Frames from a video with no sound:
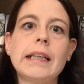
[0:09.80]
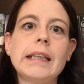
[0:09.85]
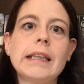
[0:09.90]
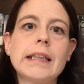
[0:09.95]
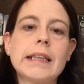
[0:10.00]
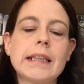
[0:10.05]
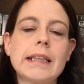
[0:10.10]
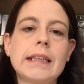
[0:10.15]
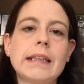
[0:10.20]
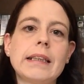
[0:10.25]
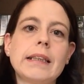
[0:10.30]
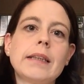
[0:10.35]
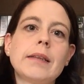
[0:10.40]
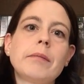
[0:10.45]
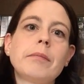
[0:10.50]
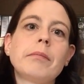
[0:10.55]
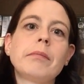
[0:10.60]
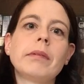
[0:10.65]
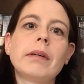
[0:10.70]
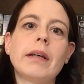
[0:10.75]
Ist
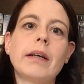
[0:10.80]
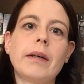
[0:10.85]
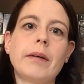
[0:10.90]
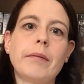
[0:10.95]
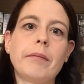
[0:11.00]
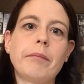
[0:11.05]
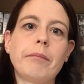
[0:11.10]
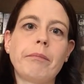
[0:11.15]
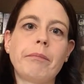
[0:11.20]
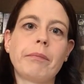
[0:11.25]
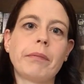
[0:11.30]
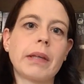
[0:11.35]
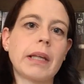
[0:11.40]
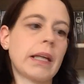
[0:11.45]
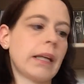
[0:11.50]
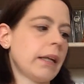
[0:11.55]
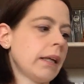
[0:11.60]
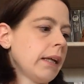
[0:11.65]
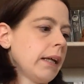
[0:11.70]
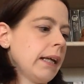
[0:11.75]
im ähm,
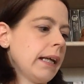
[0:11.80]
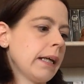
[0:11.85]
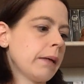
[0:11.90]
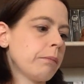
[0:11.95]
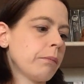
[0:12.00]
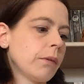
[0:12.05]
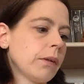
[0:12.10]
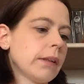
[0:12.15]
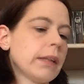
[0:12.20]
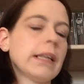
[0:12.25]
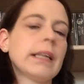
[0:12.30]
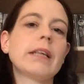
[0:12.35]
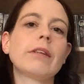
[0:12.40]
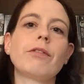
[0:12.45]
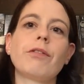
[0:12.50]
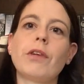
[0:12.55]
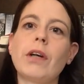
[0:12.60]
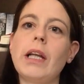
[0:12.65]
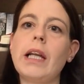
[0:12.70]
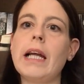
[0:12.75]
Egmont
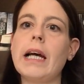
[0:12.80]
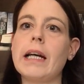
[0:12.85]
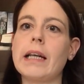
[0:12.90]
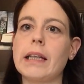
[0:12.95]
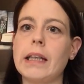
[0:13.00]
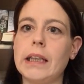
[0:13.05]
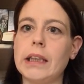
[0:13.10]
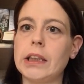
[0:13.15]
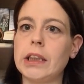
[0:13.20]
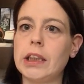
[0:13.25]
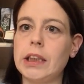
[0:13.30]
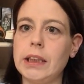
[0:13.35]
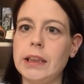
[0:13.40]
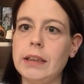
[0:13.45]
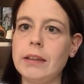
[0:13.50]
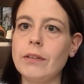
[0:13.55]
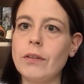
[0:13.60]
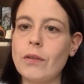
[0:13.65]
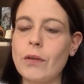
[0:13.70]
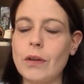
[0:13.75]
Inc. Verlag
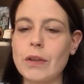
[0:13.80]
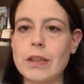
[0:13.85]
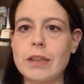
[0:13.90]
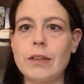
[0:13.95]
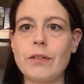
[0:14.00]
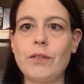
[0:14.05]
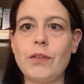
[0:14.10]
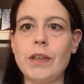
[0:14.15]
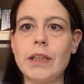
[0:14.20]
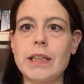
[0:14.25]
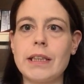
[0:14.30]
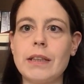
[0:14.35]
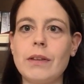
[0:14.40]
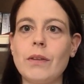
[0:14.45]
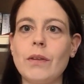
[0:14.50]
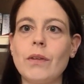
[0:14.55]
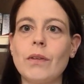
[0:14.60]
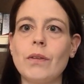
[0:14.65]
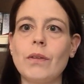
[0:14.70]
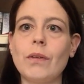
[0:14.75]
erschienen, kostet
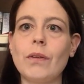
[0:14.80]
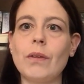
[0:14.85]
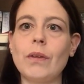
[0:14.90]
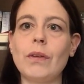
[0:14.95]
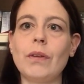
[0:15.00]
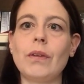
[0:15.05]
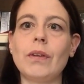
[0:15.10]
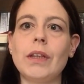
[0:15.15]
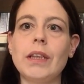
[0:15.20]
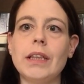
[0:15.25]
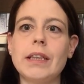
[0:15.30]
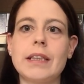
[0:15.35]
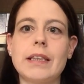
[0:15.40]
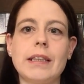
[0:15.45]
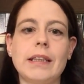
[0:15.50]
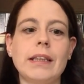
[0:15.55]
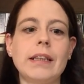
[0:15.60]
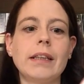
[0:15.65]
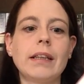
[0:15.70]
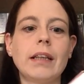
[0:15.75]
14,99
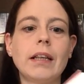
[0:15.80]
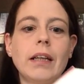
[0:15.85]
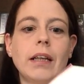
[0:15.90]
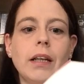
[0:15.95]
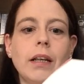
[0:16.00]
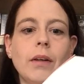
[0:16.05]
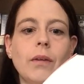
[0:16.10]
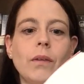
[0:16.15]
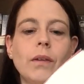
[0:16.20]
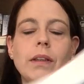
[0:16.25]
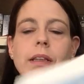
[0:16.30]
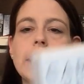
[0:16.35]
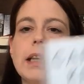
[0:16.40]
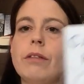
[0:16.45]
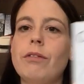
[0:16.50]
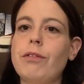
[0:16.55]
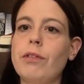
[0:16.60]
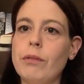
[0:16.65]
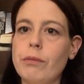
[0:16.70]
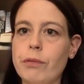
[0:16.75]
Euro und
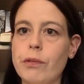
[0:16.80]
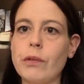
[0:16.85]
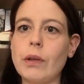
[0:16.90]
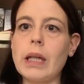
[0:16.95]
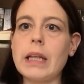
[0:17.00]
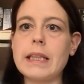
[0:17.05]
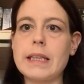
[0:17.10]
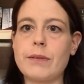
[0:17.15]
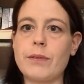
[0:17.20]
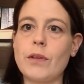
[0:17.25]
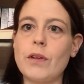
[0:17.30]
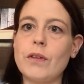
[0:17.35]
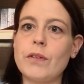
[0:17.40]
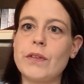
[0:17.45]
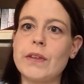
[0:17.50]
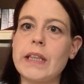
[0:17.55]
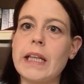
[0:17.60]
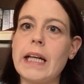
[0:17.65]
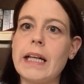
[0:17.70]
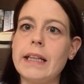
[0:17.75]
hat 512
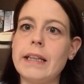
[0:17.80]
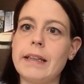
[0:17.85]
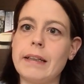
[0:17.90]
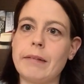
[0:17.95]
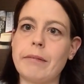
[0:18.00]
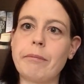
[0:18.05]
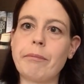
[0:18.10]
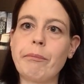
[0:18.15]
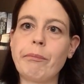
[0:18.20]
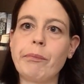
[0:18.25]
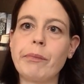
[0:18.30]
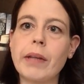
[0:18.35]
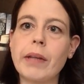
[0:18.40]
Seiten.